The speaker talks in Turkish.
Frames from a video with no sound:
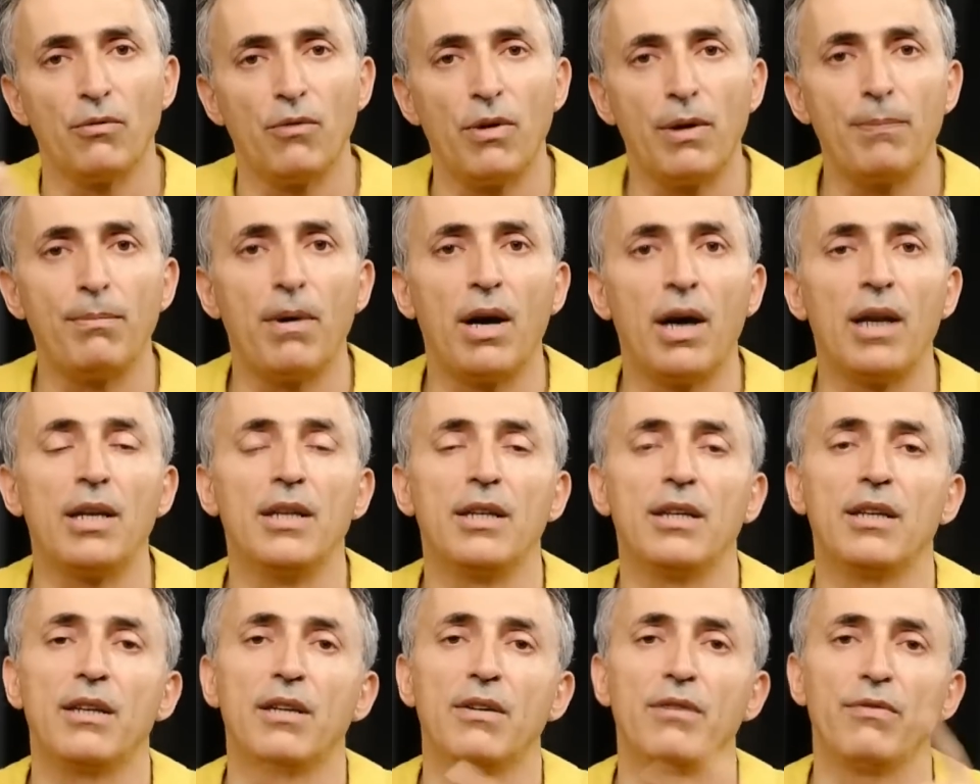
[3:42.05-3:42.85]

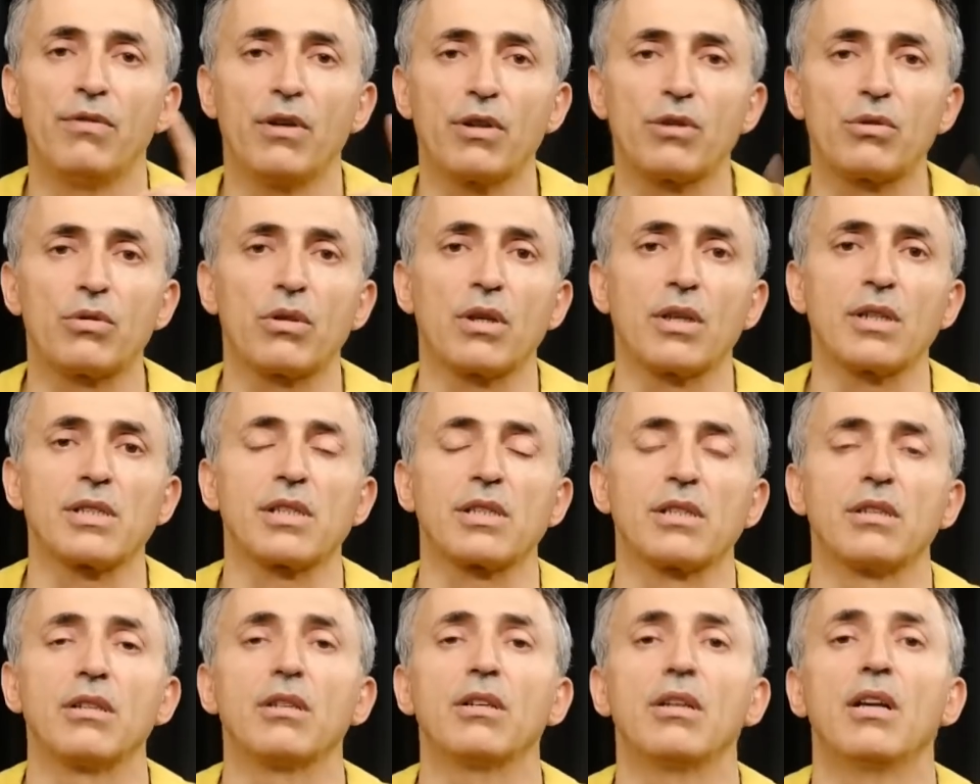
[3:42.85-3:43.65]
vebali
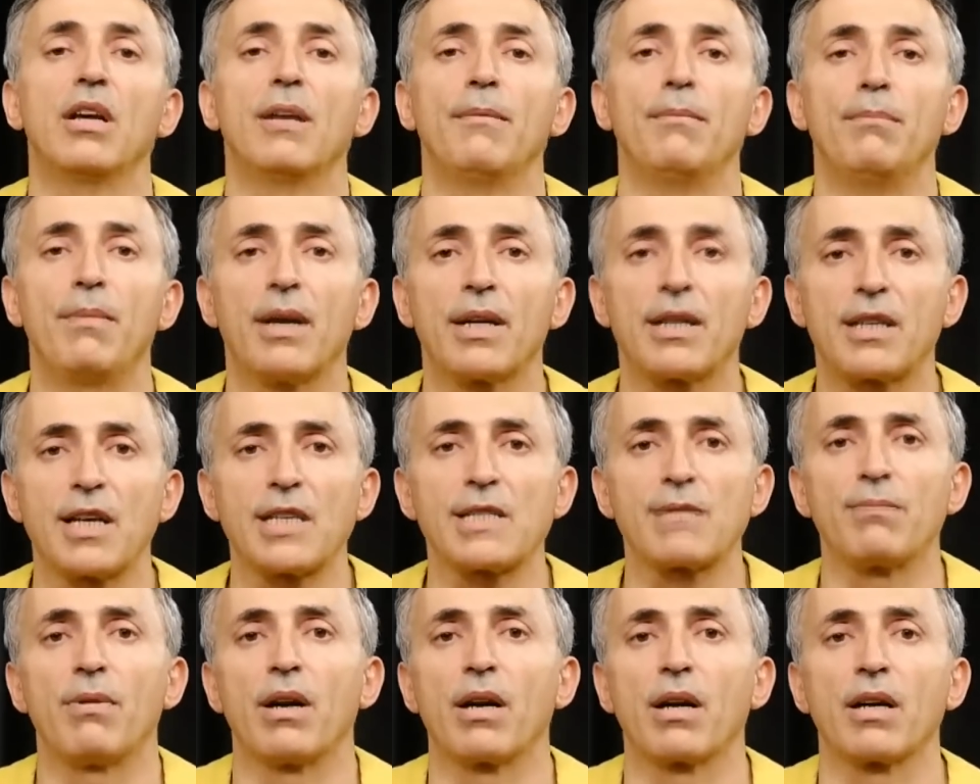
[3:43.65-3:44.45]
faturasını
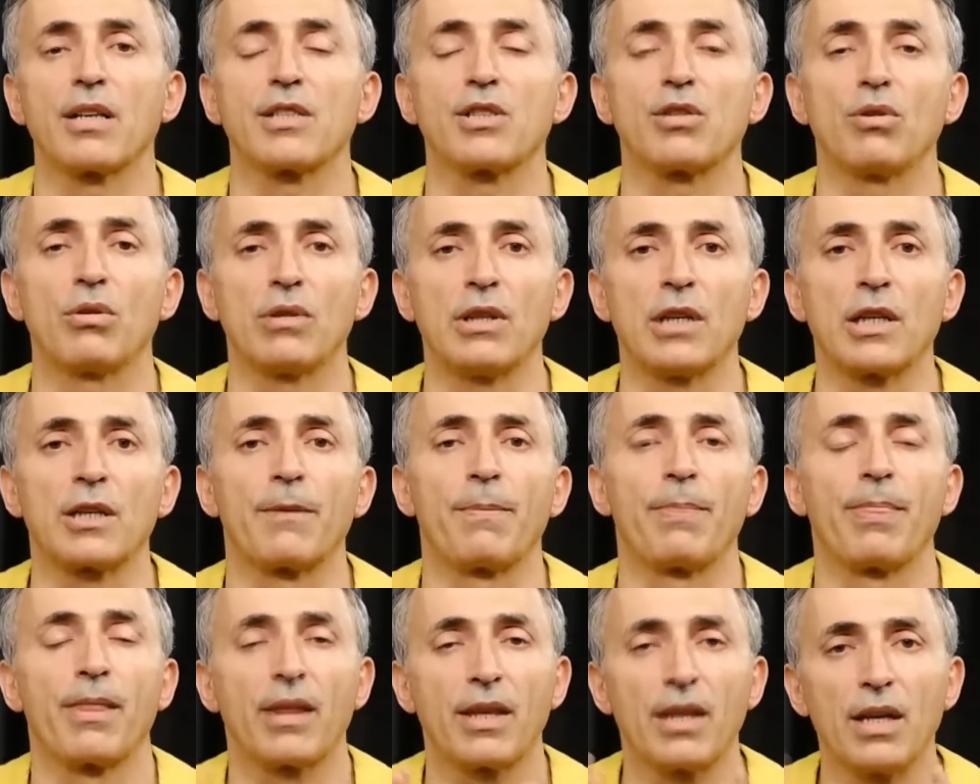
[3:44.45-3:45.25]
Merkez Bankası öder.
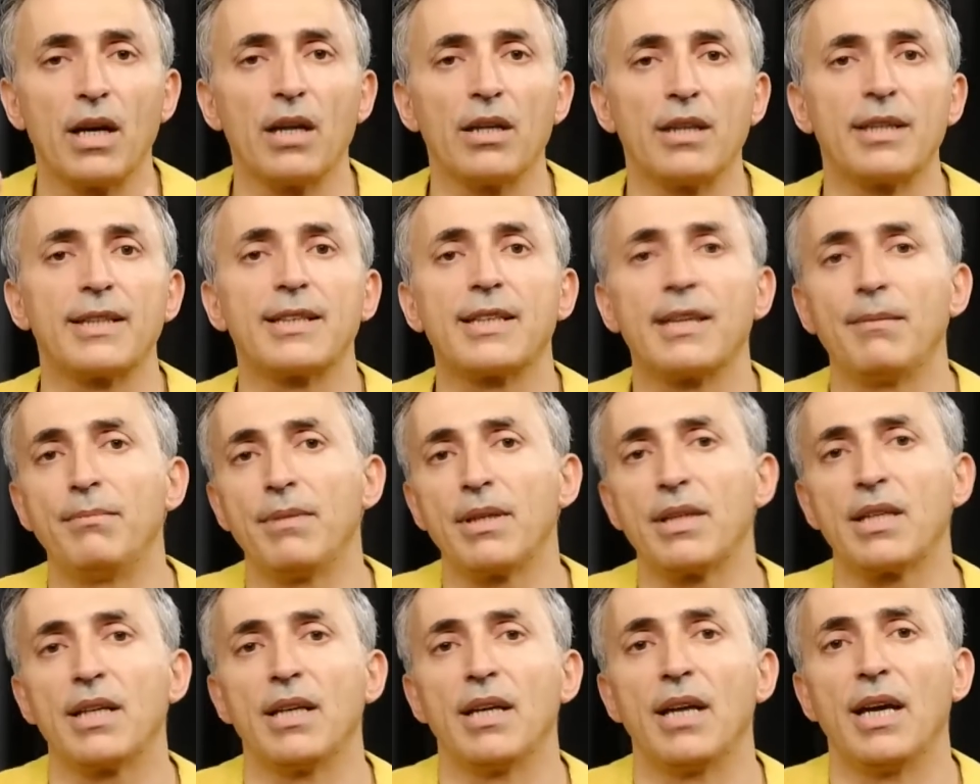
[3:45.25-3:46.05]
Yani
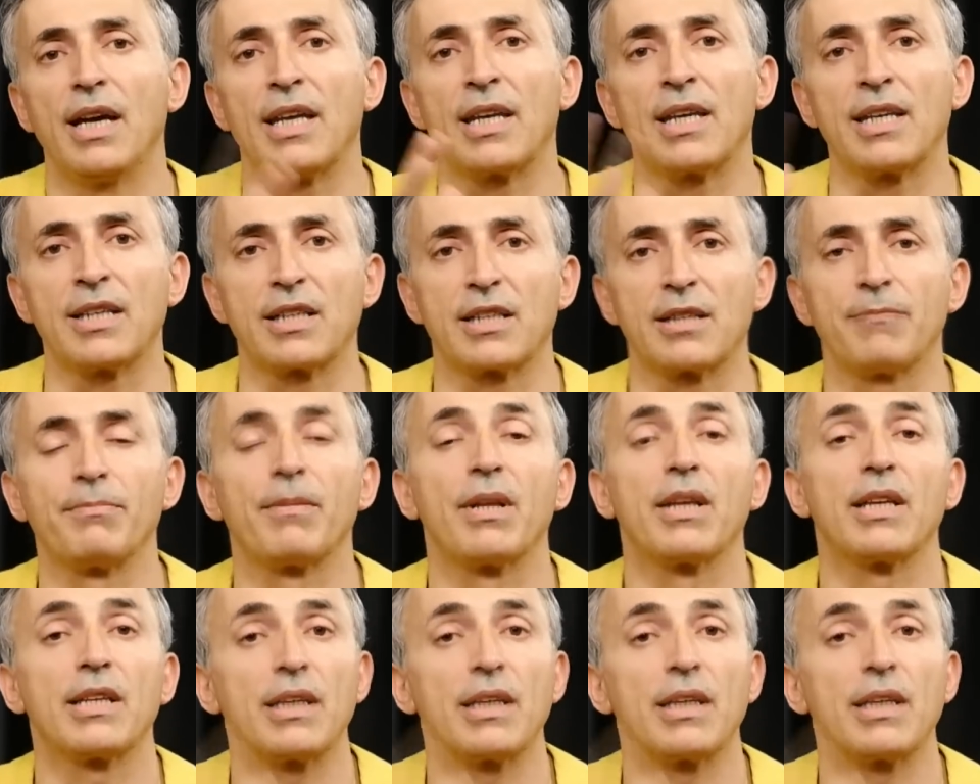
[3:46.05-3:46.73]
kemik erir.